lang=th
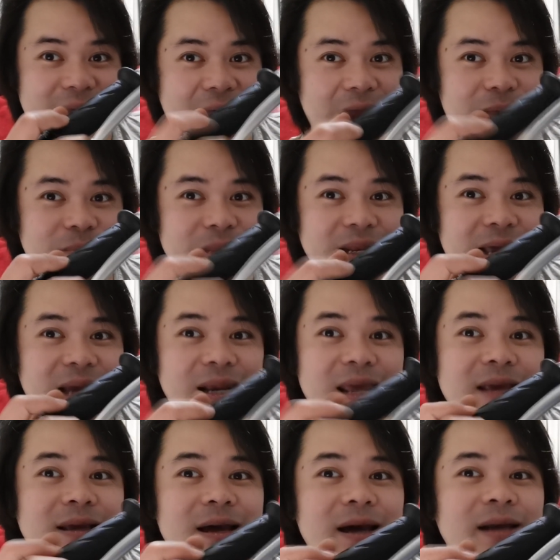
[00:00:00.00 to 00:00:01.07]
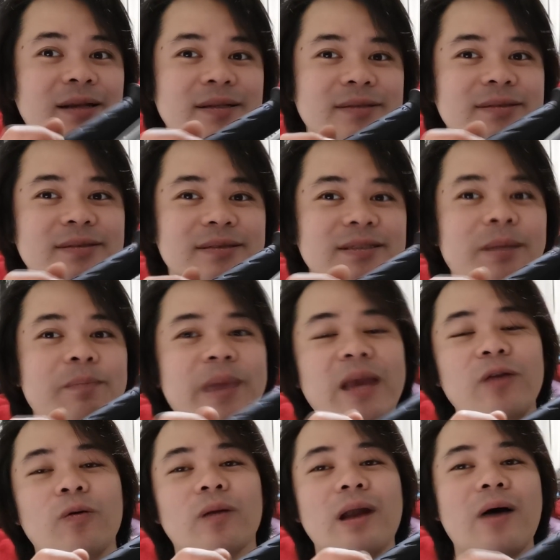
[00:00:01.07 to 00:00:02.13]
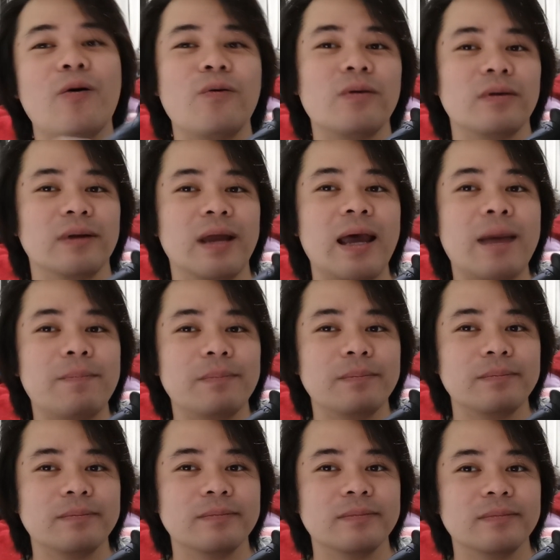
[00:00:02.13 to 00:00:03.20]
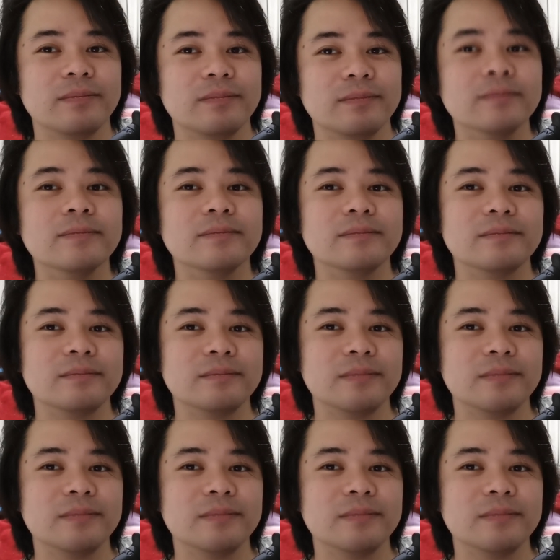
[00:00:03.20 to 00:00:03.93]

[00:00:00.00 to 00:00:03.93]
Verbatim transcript: การบิดคันเร่งเกินจำเป็นของเรานะครับ อืม